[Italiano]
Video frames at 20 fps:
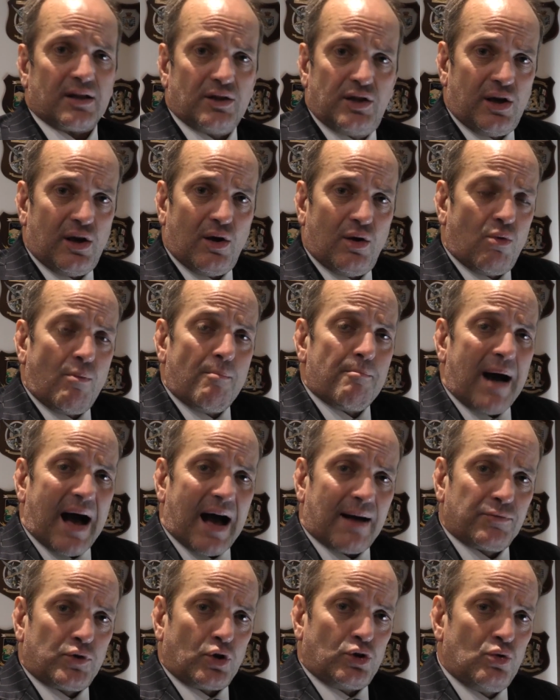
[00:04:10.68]
di un
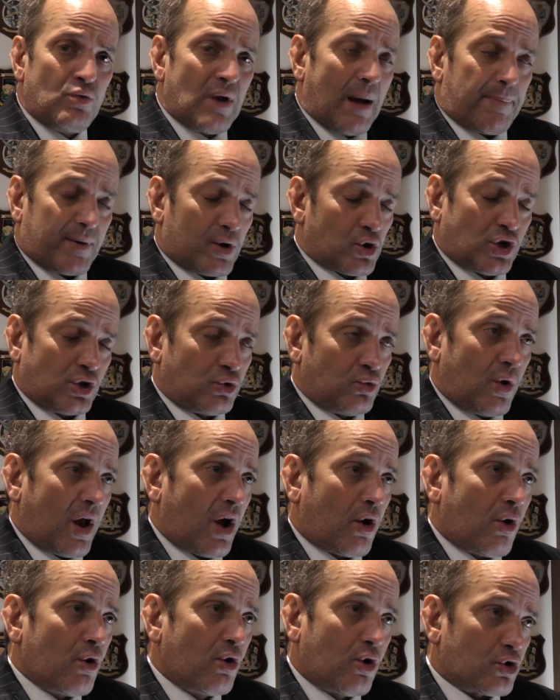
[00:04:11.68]
bando, di una
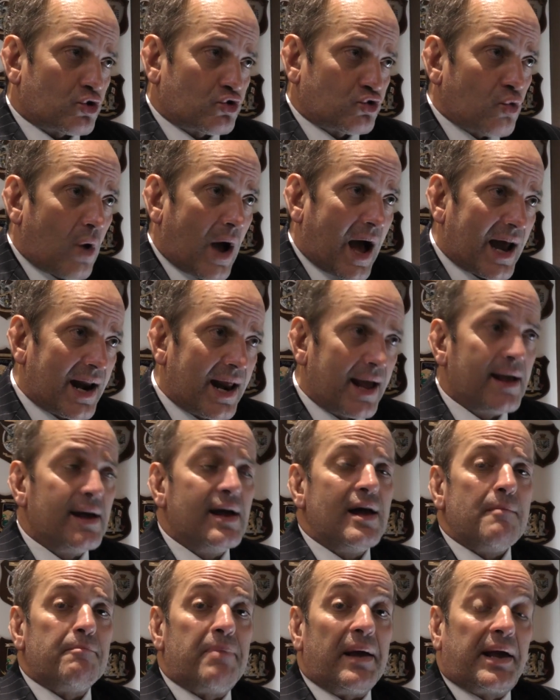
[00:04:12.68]
procedura concorsuale,
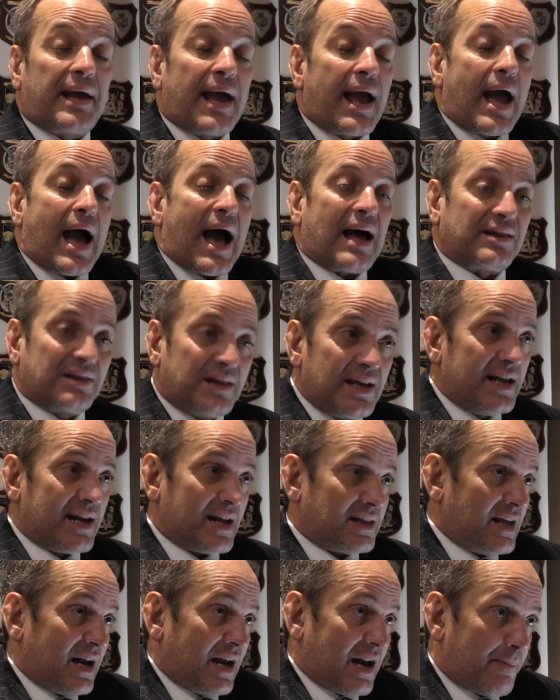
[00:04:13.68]
perché a
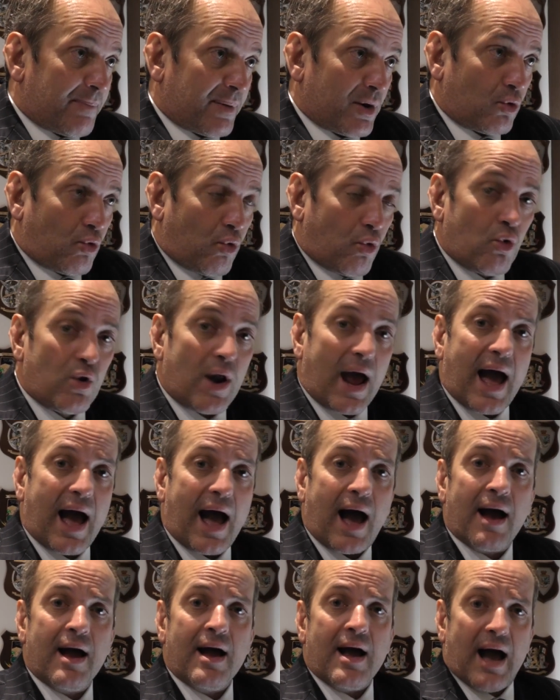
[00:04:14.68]
dire della
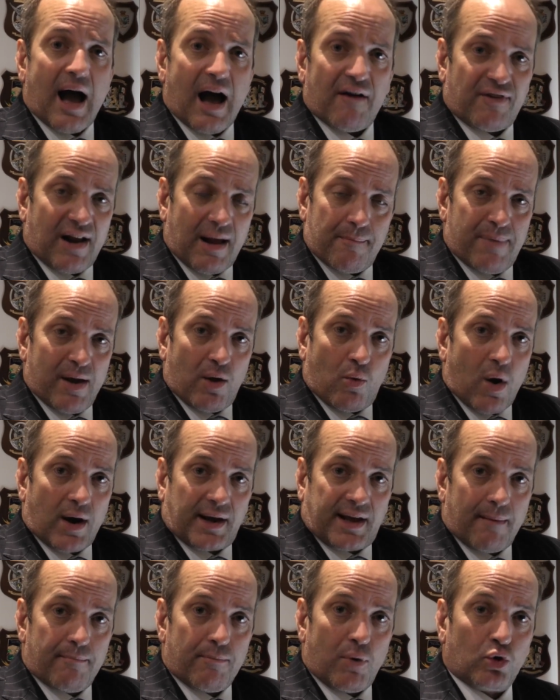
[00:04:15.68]
procura avrebbe in
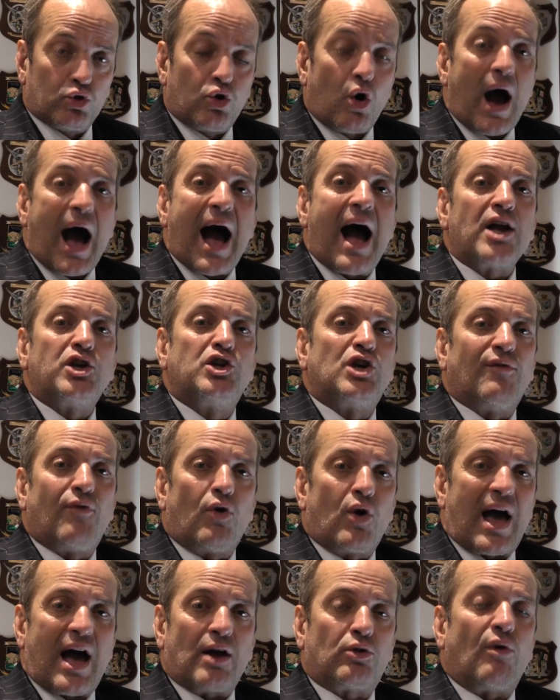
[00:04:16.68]
qualche modo
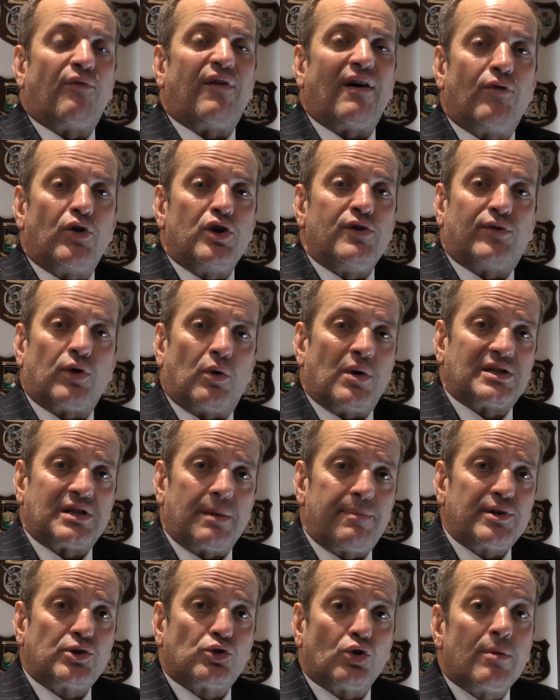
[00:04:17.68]
agevolato, favorito
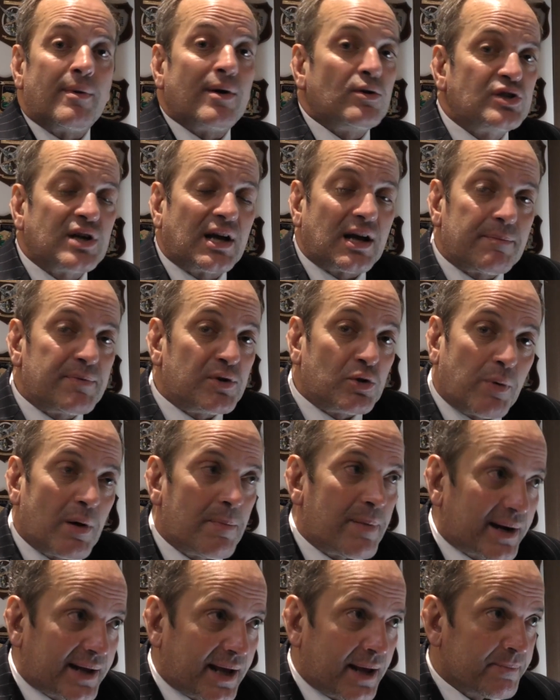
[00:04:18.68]
questa persona, ma non si è capito poi
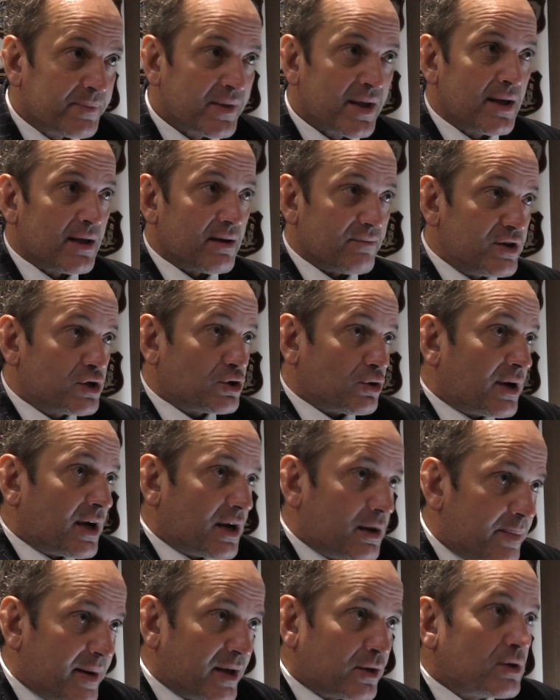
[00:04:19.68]
perché, visto che,
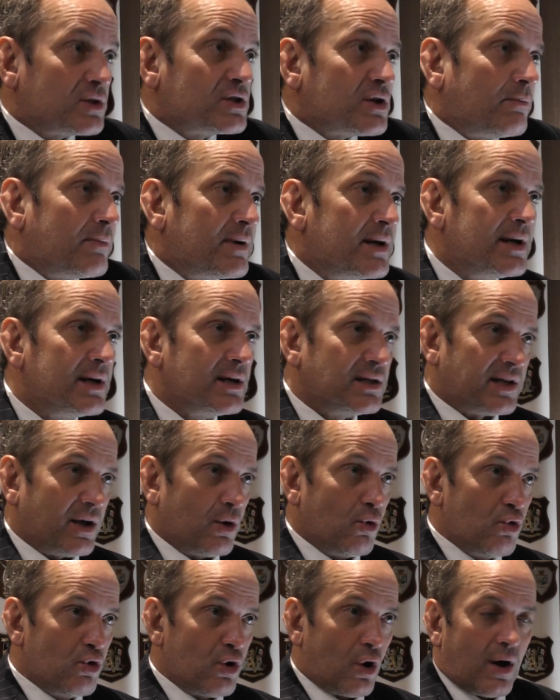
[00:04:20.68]
ripeto, insomma, se
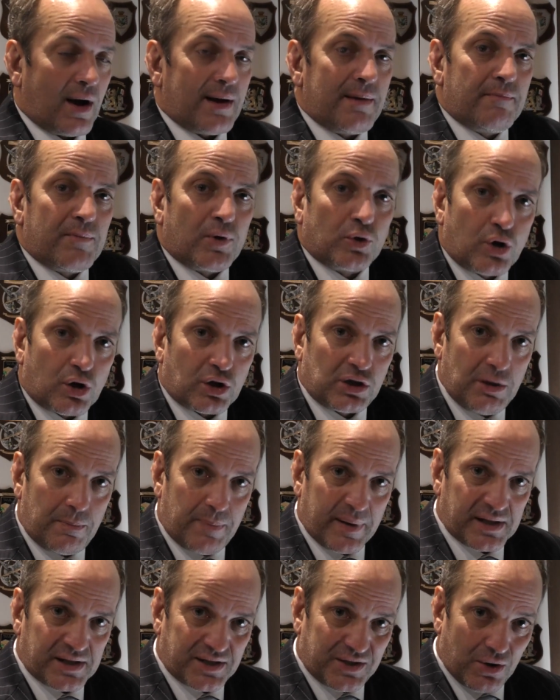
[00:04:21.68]
uno in odor di
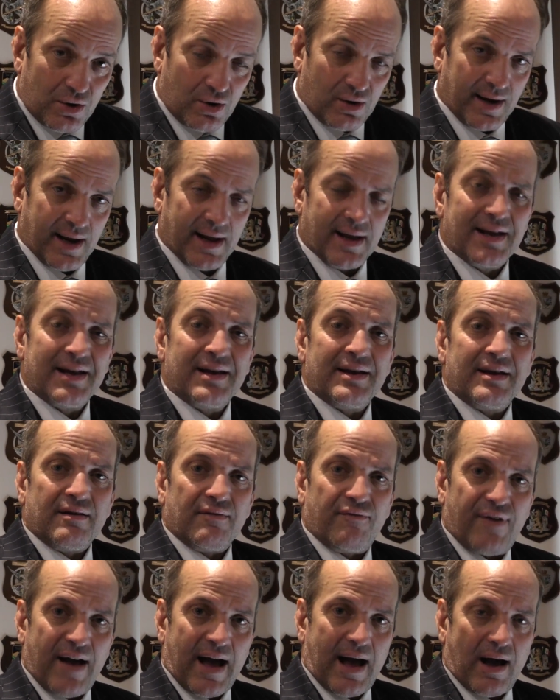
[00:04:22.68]
pensione
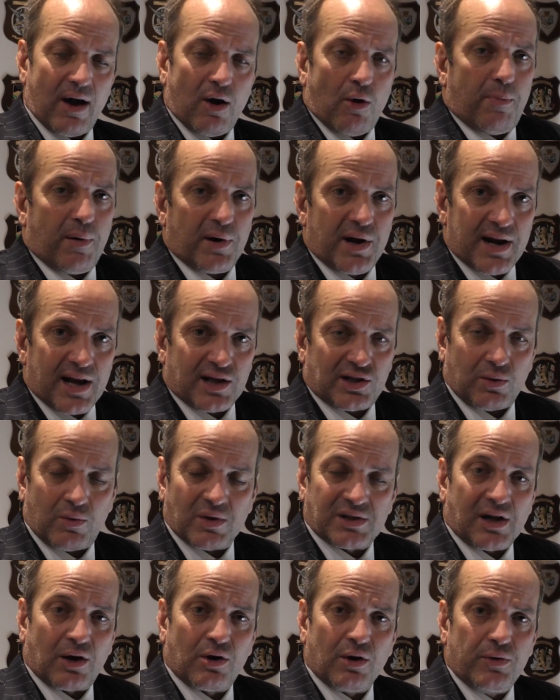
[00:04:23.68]
fa oppure in esso
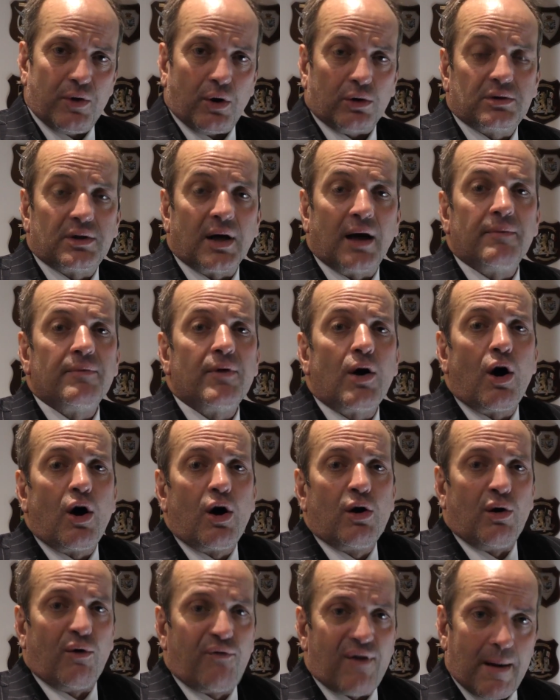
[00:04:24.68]
questa condotta,
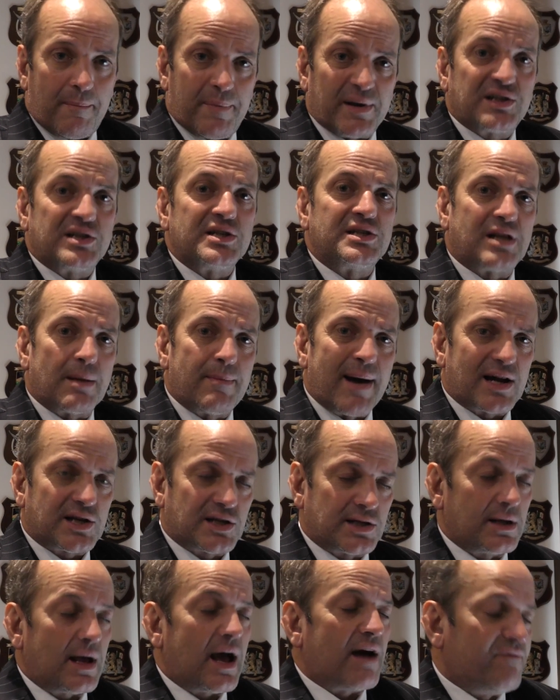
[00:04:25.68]
o lo fa per
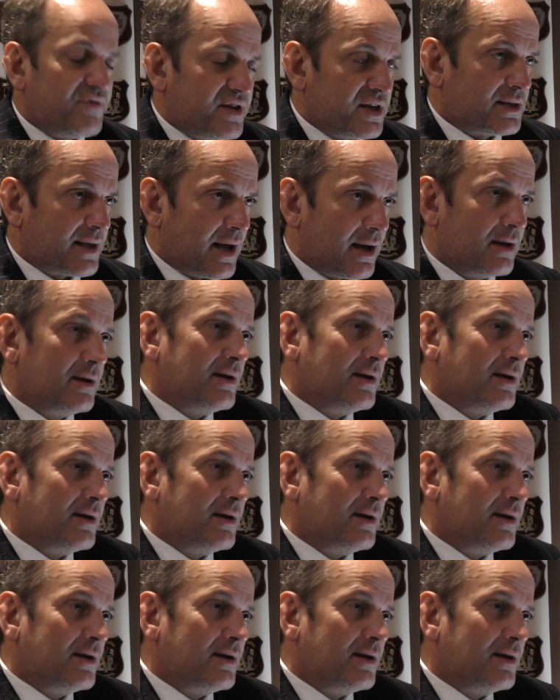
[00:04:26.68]
sistemarsi a vita